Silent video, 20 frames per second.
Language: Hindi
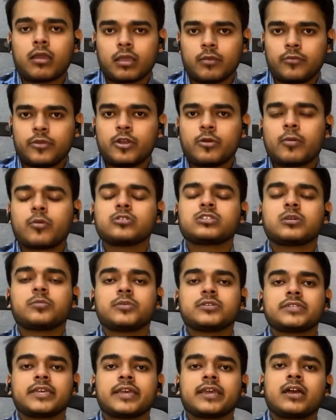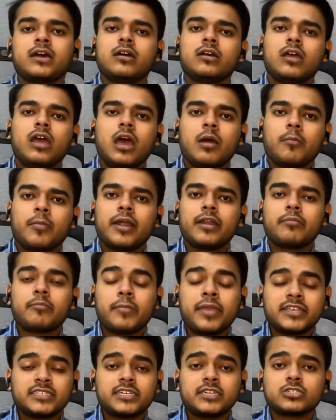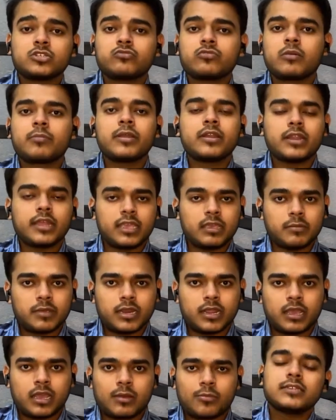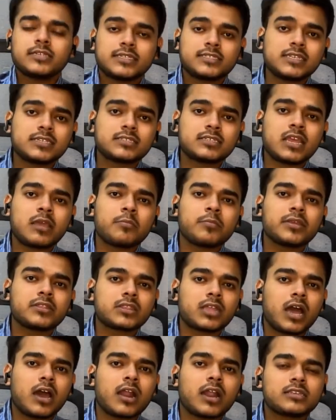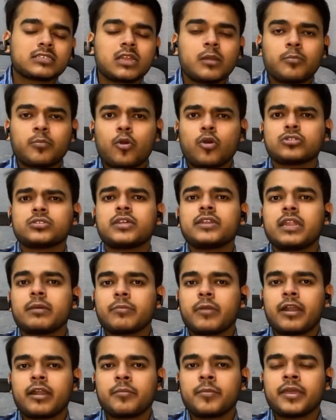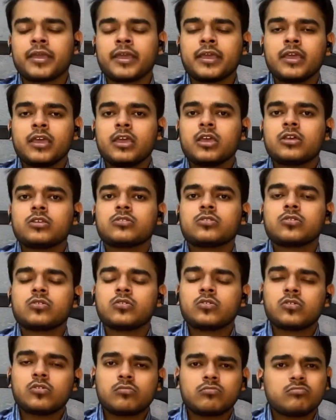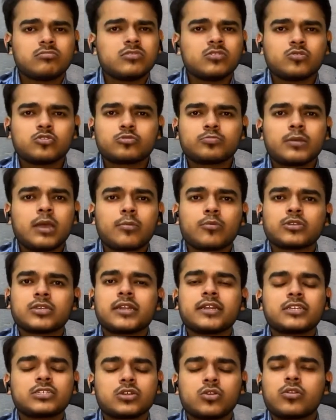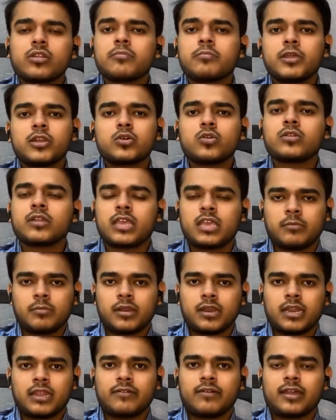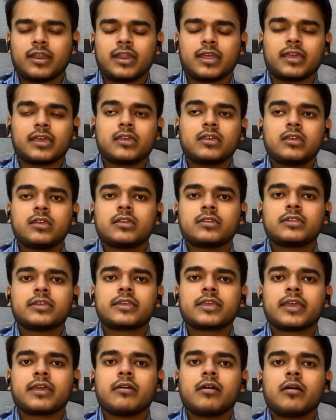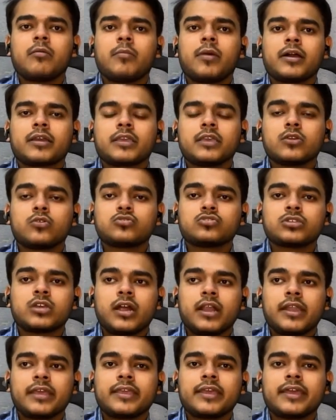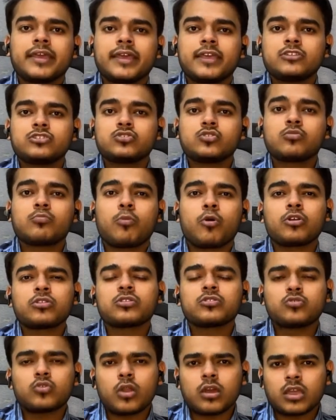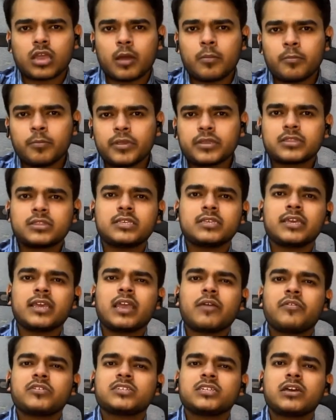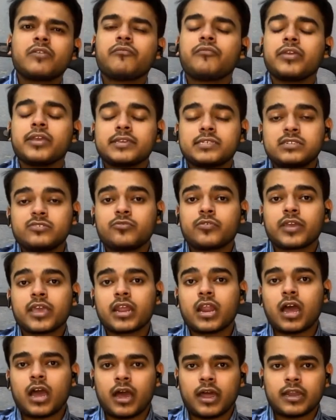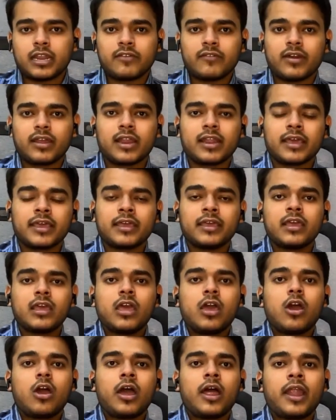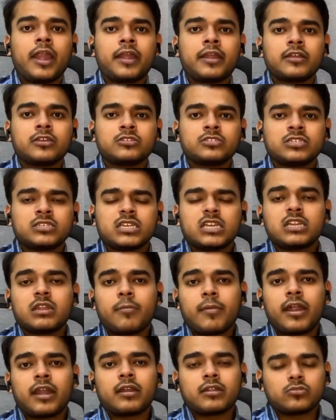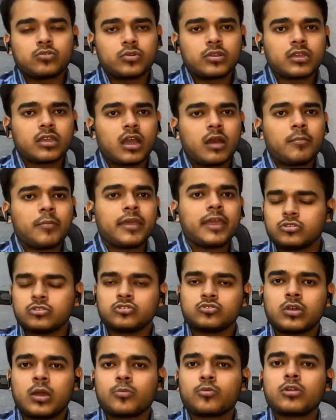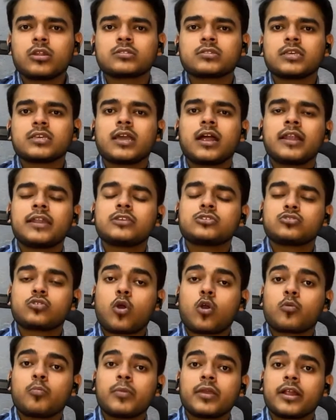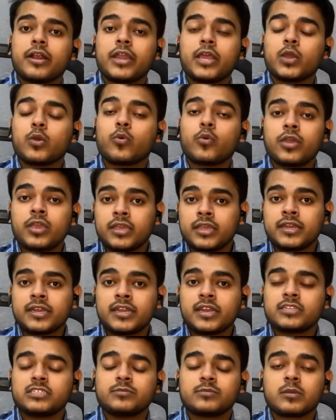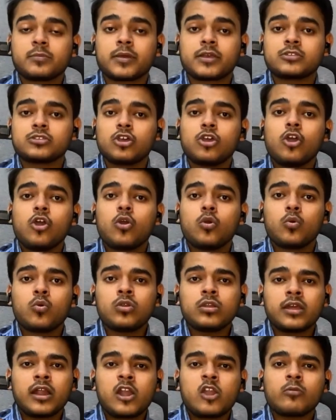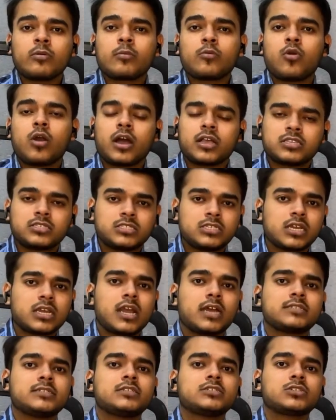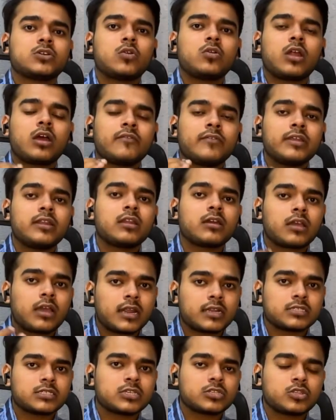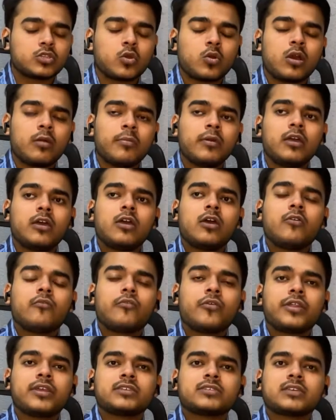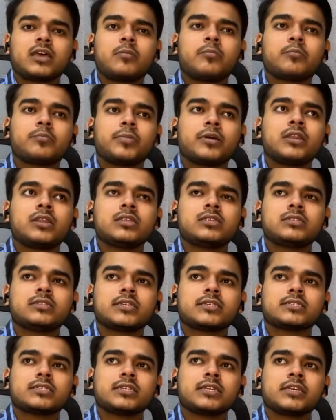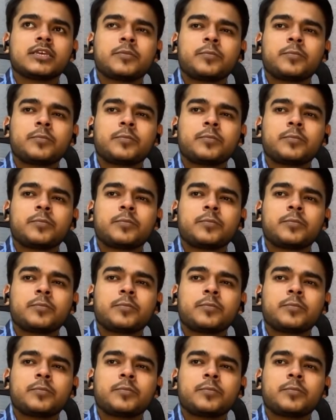आगे वीडियो आपको समझ आएगा बट मेजर डिस्काउंट वहां पे नहीं मिलेगा जैसे इस टाइम पे थार आजकल बहुत ज़्यादा डिमांड में है तो उस पर आपको ज़्यादा डिस्काउंट बिल्कुल नहीं मिलने वाला है ठीक है बाकी कुछ गाड़ियां हैं जो बहुत थोड़ा कम बिकती हैं या फिर जिनका ट्रिप वगैरह आने वाला है एंड जिनकी डिमांड थोड़ी कम है जो आपको लगता है गाड़ी स्टॉक में खड़ी होंगी डीलरशिप के पास उन गाड़ियों को आपको अच्छा खासा डिस्काउंट अवेल कर सकते हो आप फॉर एग्जाम्पल जैसे